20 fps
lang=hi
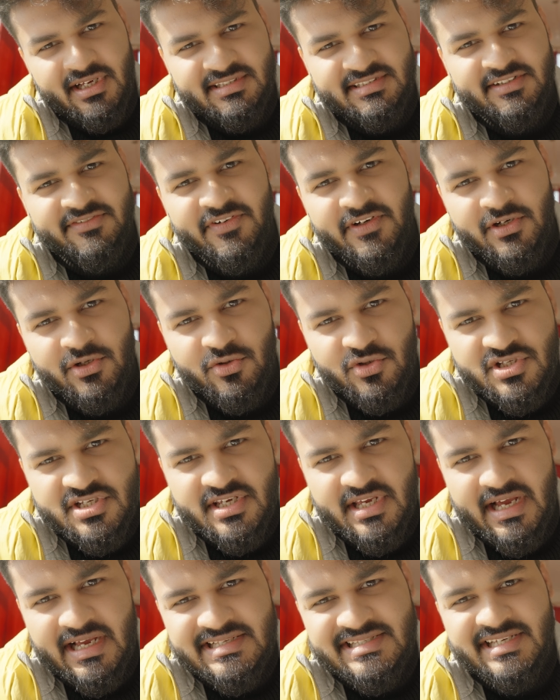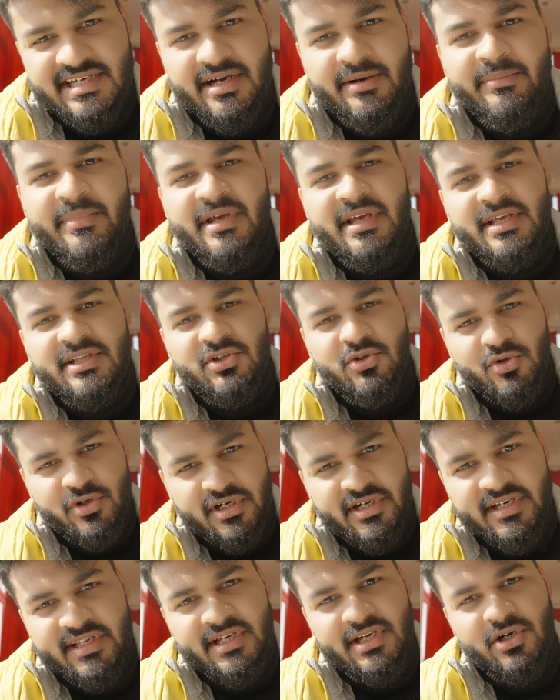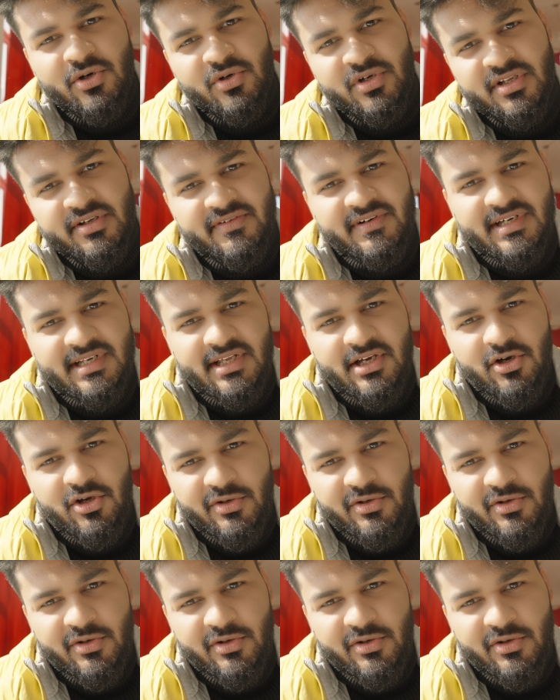का सफ़र कुछ यहाँ से हमें दो घंटे का होने वाला है